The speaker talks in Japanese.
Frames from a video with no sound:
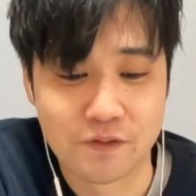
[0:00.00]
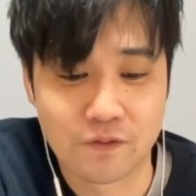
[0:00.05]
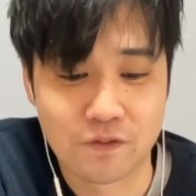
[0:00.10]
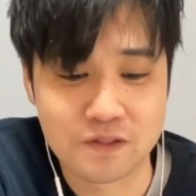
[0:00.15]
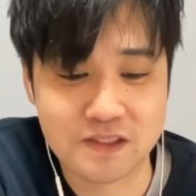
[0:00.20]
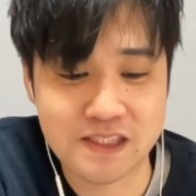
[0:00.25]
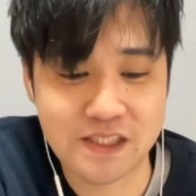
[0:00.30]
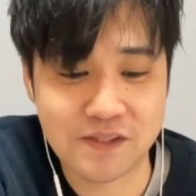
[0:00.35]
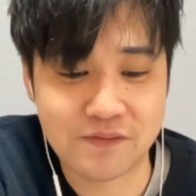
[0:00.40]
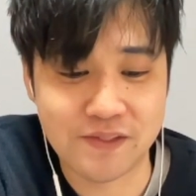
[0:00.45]

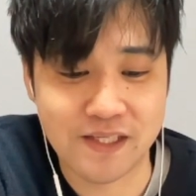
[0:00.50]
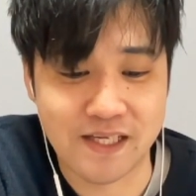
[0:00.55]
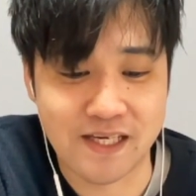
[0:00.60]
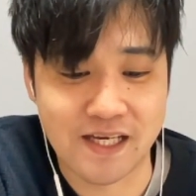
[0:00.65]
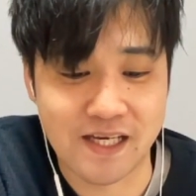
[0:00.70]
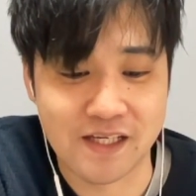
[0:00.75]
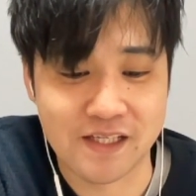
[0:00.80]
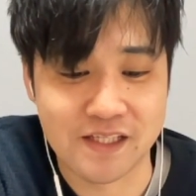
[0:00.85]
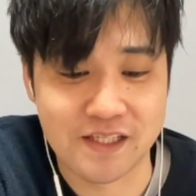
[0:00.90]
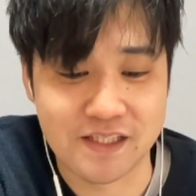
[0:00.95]
こちらをね、
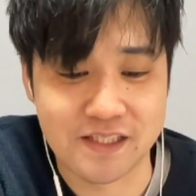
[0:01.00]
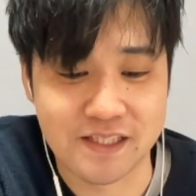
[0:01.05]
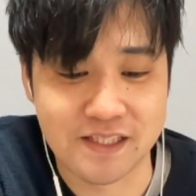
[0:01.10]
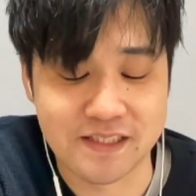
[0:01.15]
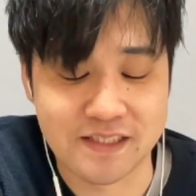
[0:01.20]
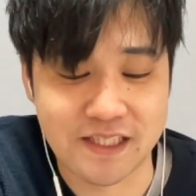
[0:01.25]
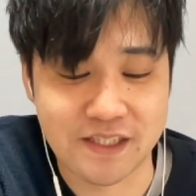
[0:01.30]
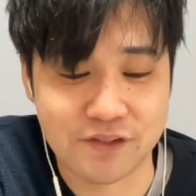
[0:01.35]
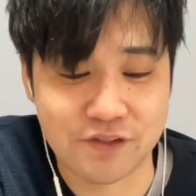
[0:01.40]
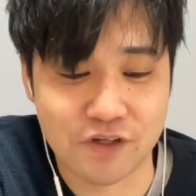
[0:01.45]
はい、引いてい
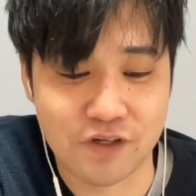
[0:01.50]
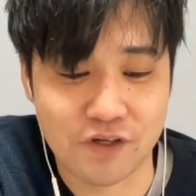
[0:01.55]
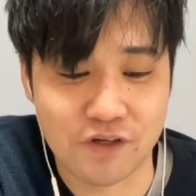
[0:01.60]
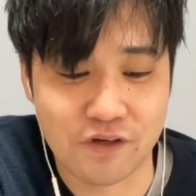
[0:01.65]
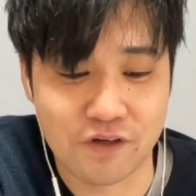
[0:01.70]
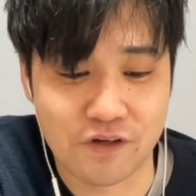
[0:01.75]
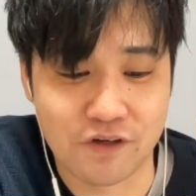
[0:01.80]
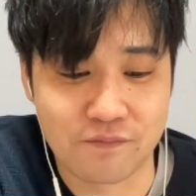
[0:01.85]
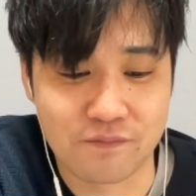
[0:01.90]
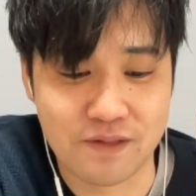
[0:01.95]
きたいと
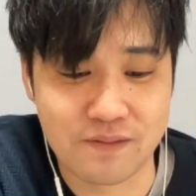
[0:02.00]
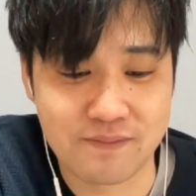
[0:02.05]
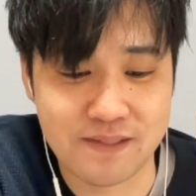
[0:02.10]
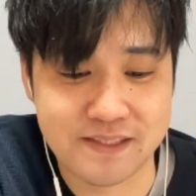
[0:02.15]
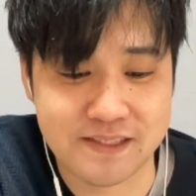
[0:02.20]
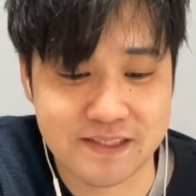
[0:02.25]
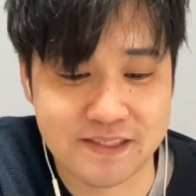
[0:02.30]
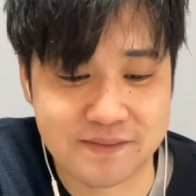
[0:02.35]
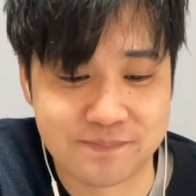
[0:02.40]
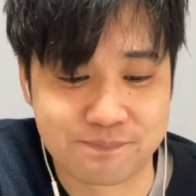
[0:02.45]
思いま
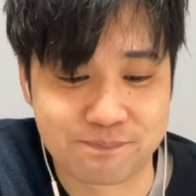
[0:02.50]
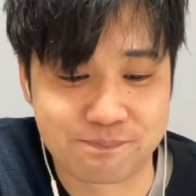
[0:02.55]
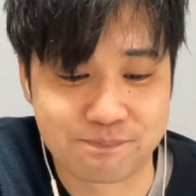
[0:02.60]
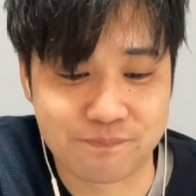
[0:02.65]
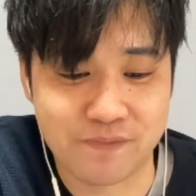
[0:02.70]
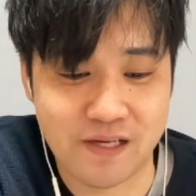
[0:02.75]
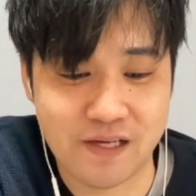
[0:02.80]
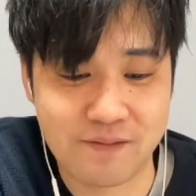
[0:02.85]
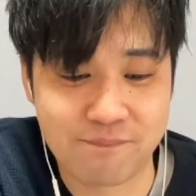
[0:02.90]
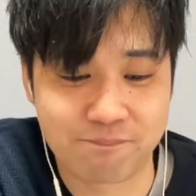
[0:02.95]
す。
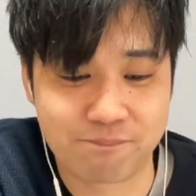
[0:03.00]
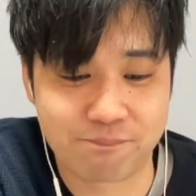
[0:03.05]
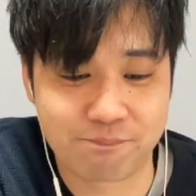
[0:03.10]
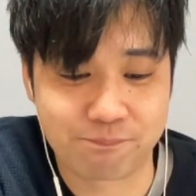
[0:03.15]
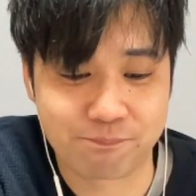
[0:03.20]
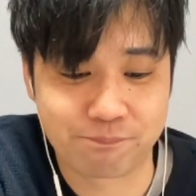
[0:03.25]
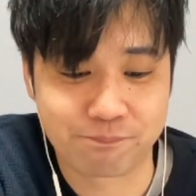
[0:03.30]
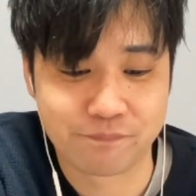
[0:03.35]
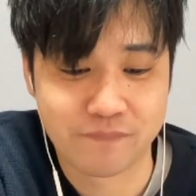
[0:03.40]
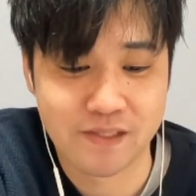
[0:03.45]

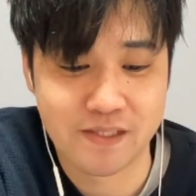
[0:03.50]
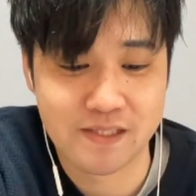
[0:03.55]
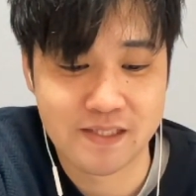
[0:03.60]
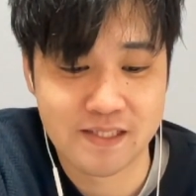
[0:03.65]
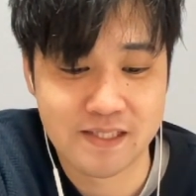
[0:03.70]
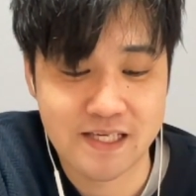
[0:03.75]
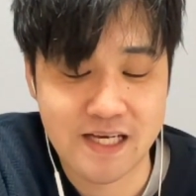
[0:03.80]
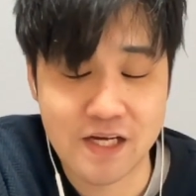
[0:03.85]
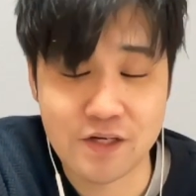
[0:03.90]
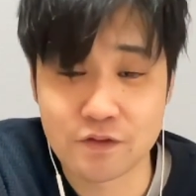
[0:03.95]

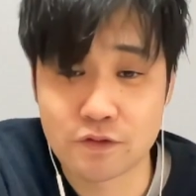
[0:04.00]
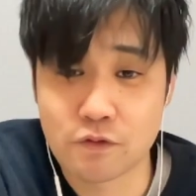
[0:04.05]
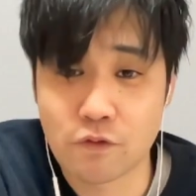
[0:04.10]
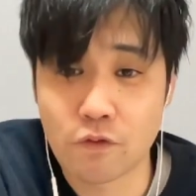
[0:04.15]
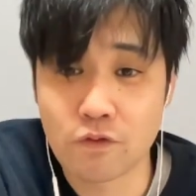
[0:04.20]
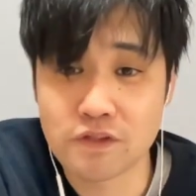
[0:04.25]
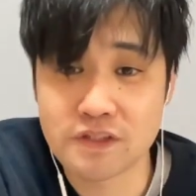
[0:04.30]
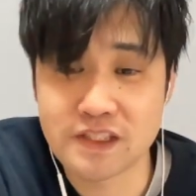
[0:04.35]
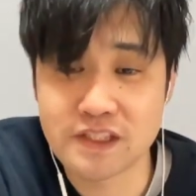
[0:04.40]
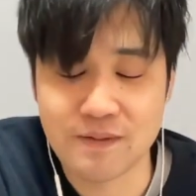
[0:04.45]
はい。
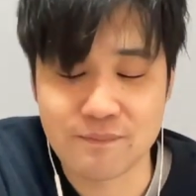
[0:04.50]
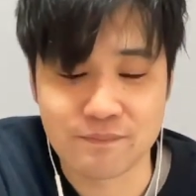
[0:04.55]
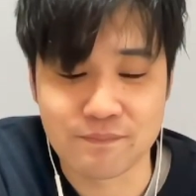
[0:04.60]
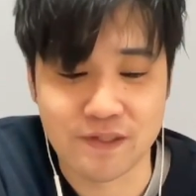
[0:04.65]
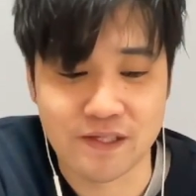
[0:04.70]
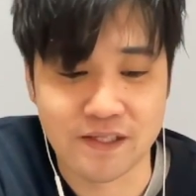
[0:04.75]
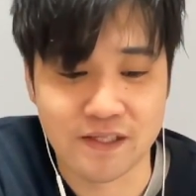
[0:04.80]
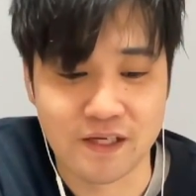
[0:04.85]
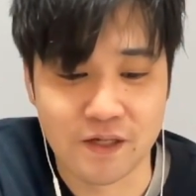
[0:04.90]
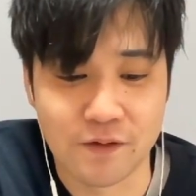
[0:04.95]
コロシアム
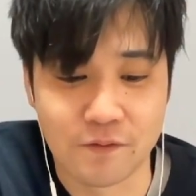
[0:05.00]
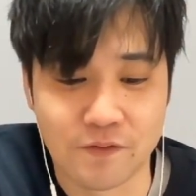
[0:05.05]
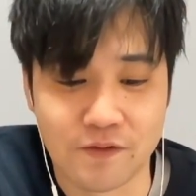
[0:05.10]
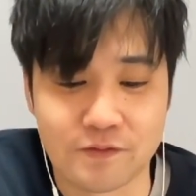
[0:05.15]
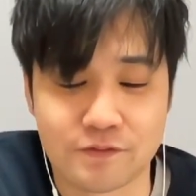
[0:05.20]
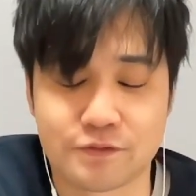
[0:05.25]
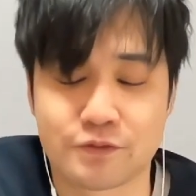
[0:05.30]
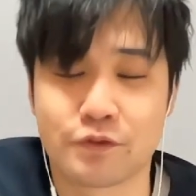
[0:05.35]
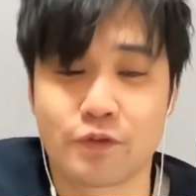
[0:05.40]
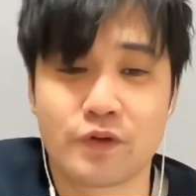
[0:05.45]
はね、あの、
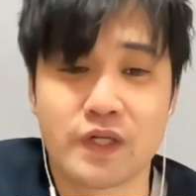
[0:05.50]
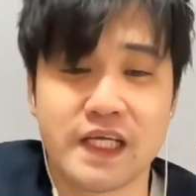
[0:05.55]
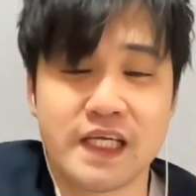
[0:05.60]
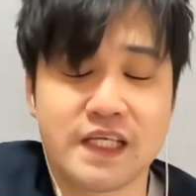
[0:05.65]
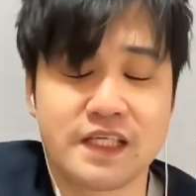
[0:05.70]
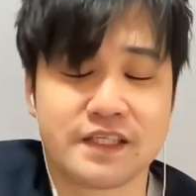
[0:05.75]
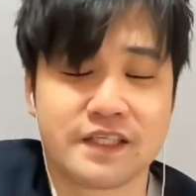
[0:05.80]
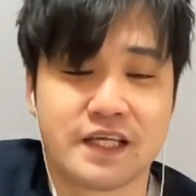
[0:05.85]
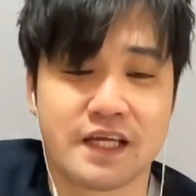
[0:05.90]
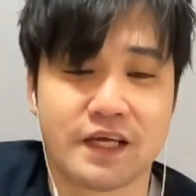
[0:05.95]

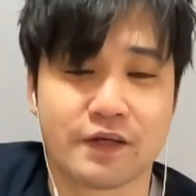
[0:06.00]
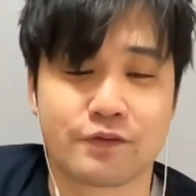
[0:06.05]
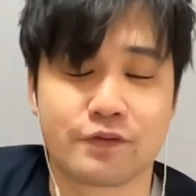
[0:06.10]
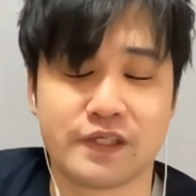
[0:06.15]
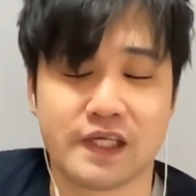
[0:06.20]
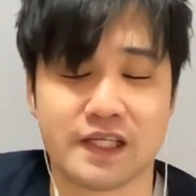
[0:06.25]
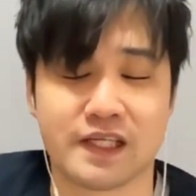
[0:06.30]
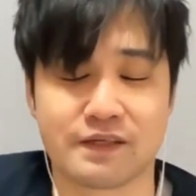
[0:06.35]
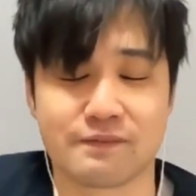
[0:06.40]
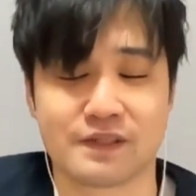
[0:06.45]
ジョリーンでね、
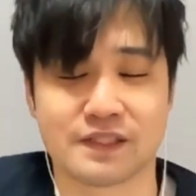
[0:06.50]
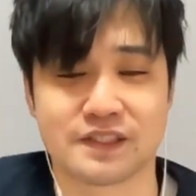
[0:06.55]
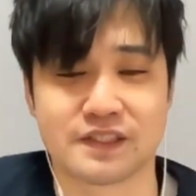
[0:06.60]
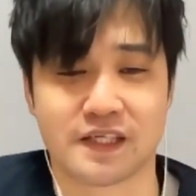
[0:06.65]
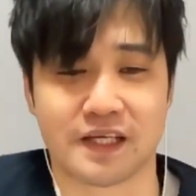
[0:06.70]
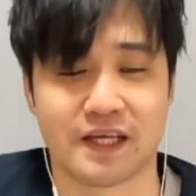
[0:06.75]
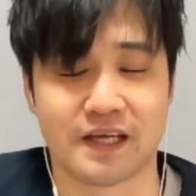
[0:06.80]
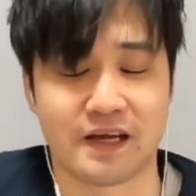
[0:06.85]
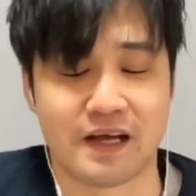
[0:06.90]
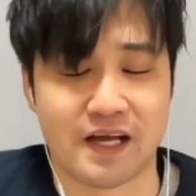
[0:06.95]
クリアできました
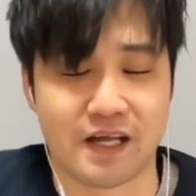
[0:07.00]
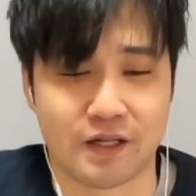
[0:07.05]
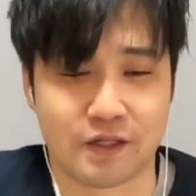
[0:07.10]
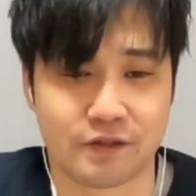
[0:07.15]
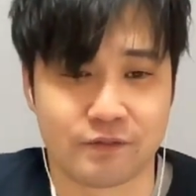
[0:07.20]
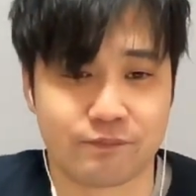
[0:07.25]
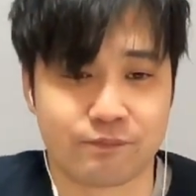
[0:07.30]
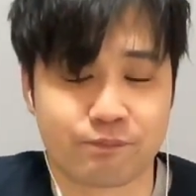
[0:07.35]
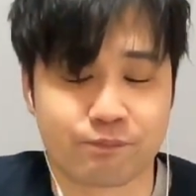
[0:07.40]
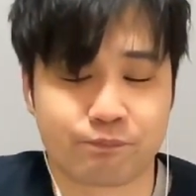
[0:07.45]
ね。は
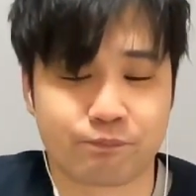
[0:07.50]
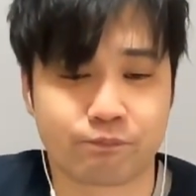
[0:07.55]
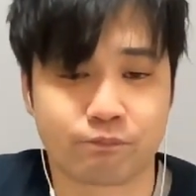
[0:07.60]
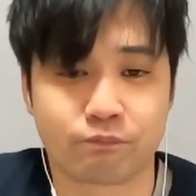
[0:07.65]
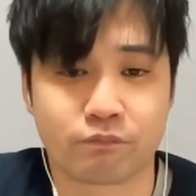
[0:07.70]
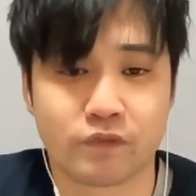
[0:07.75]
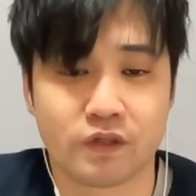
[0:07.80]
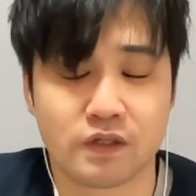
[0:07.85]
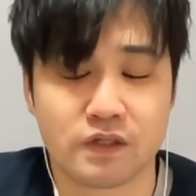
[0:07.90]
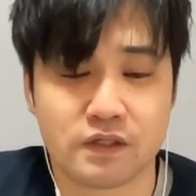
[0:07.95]

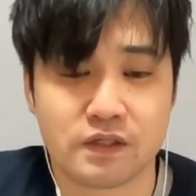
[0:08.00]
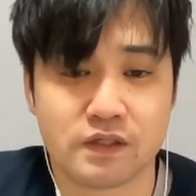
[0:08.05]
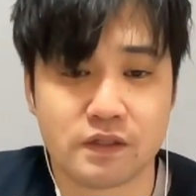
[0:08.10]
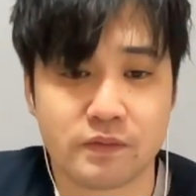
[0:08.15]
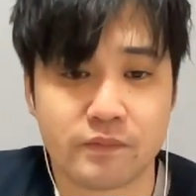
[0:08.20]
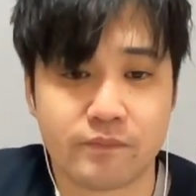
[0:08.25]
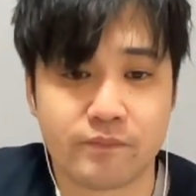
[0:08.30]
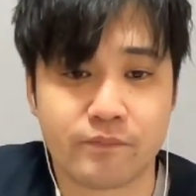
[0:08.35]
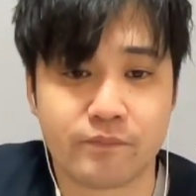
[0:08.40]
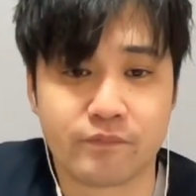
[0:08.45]

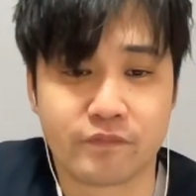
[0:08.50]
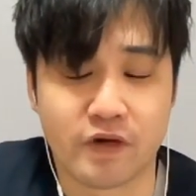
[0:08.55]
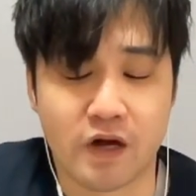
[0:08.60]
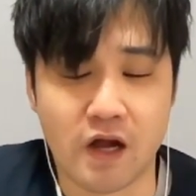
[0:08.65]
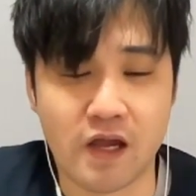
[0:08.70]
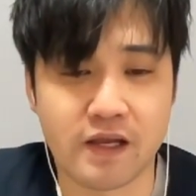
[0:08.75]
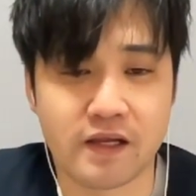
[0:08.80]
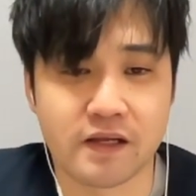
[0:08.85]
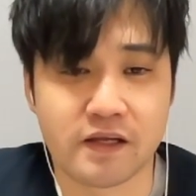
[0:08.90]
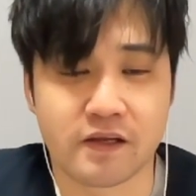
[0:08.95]
い。
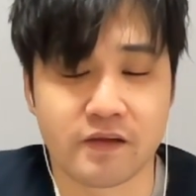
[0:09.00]
は